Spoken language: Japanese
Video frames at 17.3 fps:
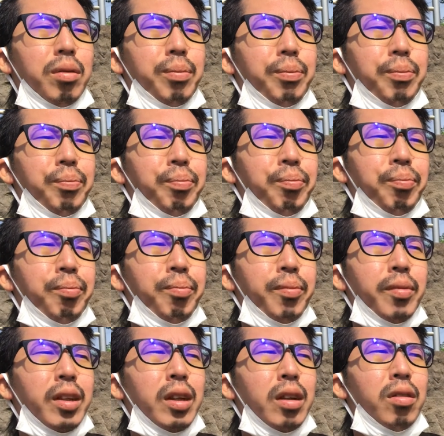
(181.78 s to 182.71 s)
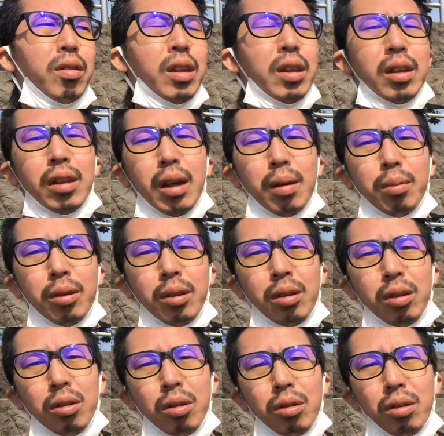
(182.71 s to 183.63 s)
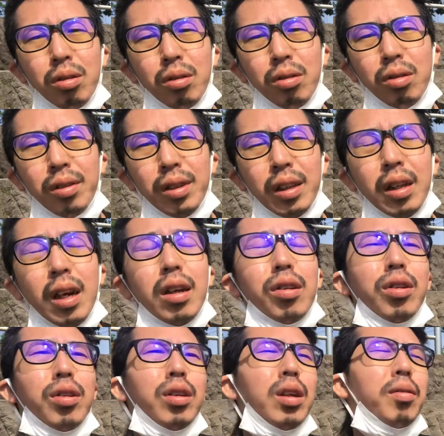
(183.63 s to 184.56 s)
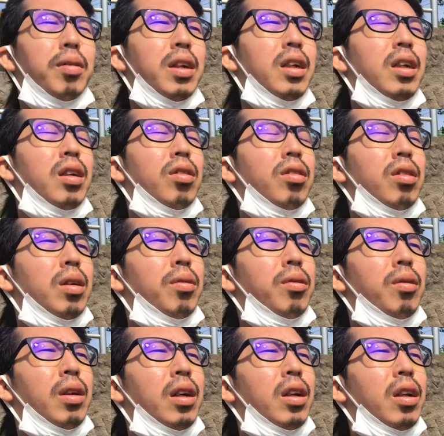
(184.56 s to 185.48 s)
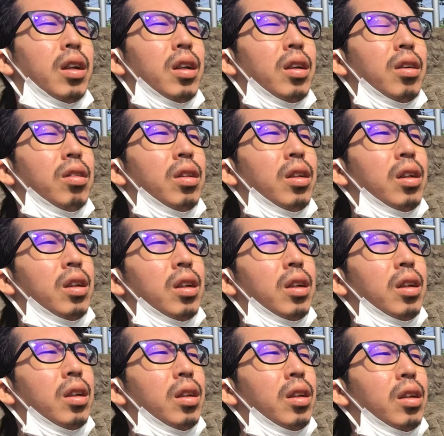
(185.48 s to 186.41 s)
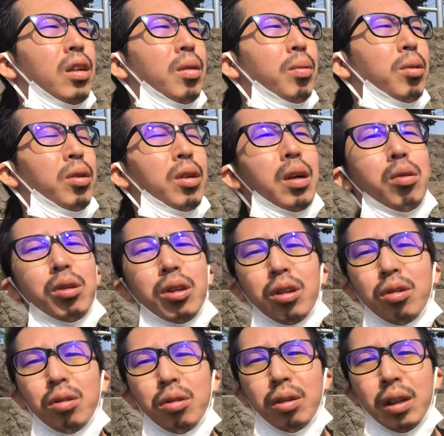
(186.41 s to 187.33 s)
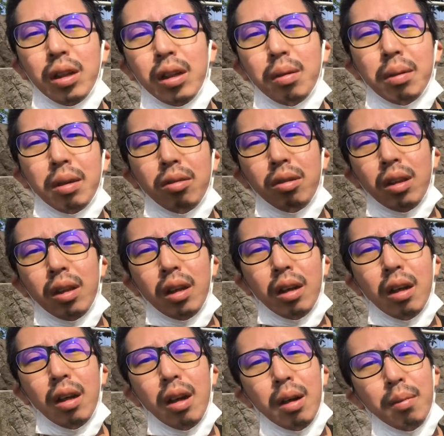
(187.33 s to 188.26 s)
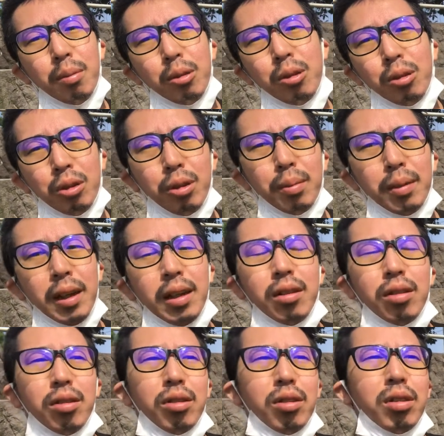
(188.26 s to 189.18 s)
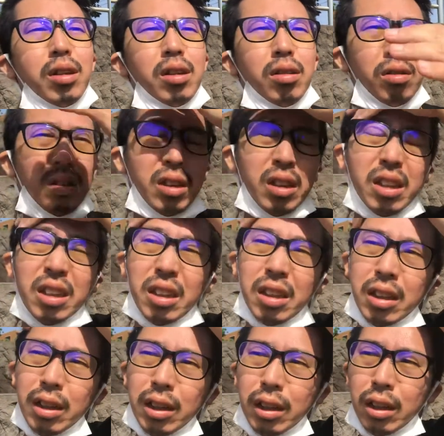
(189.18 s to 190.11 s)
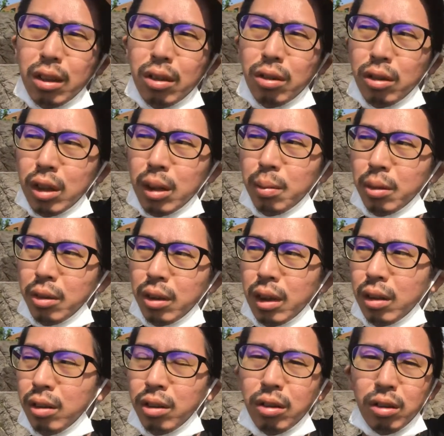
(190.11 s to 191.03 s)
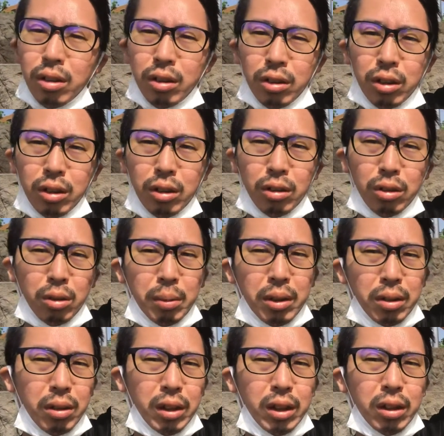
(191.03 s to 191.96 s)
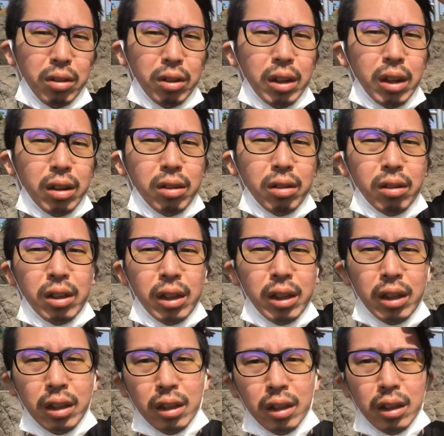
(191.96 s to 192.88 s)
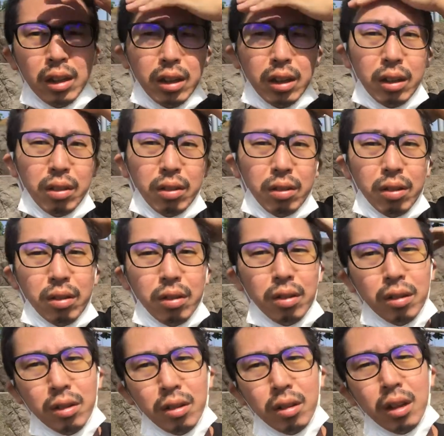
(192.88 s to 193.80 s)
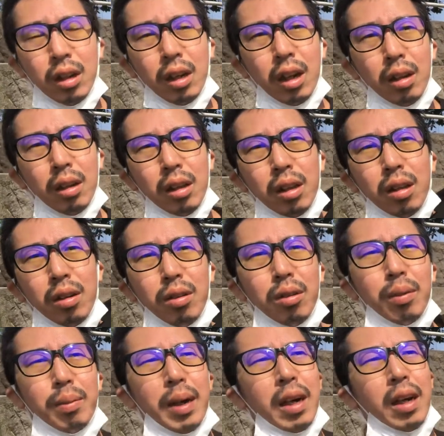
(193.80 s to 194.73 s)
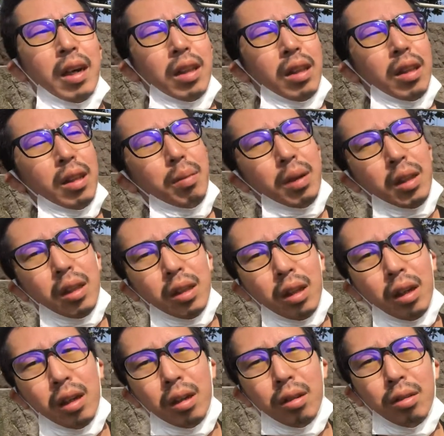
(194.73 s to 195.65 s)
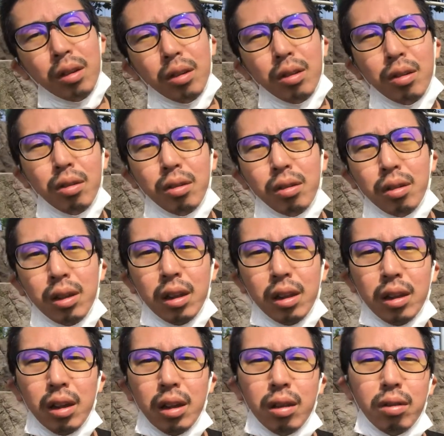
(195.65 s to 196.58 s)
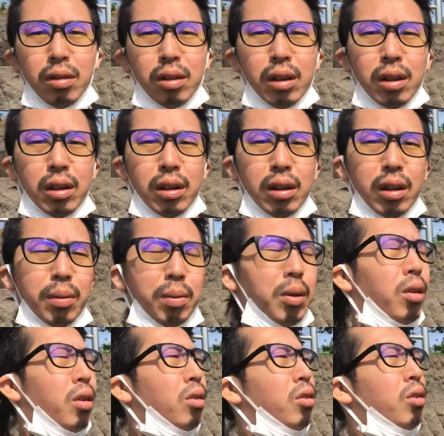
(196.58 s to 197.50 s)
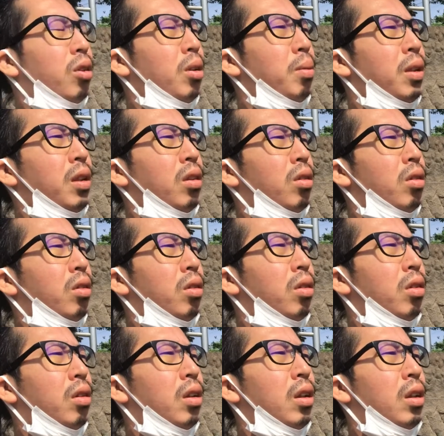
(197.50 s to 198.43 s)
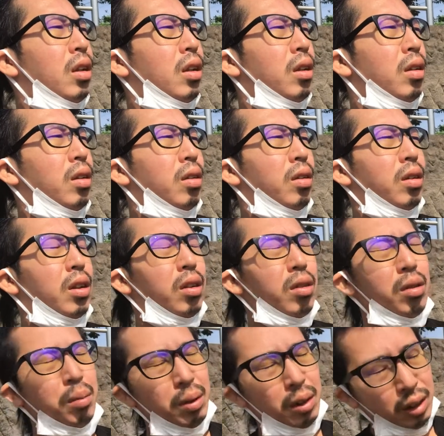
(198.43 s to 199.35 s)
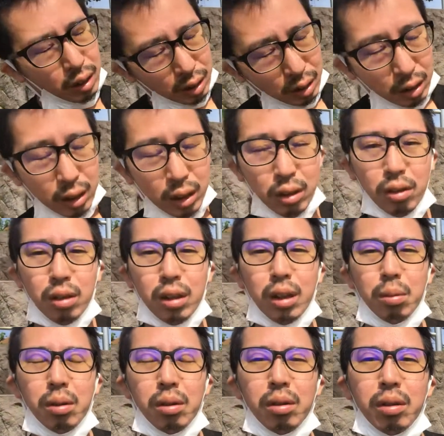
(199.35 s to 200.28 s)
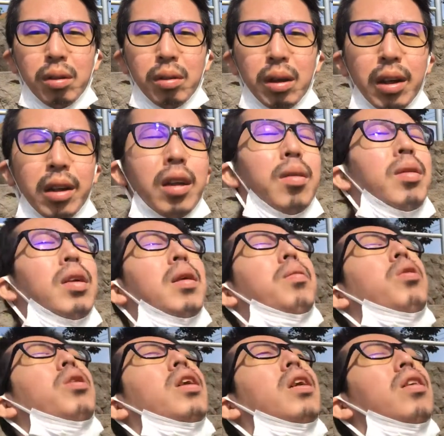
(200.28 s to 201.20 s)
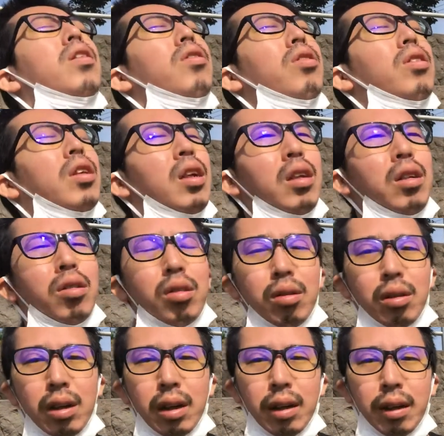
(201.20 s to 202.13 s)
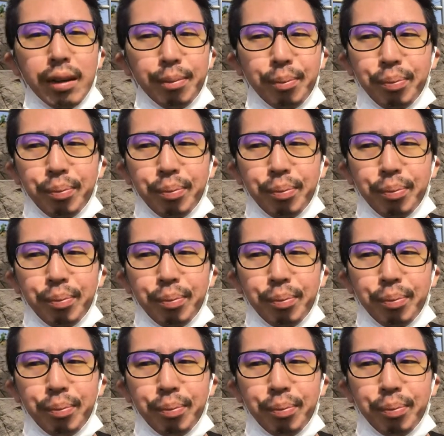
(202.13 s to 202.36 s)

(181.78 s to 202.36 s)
ううんこれって多分どういうふうに対処すればいいかとかも分からなくて気分が落ち込んでしまうってもうどうしようもないんですよ薬飲んでどうしてもって強い薬を飲みすぎると逆にうん体曲がってまた下がるのが強くなったりとかやっぱ睡眠と睡眠しっかりとっても頭がぼやっとしてるとか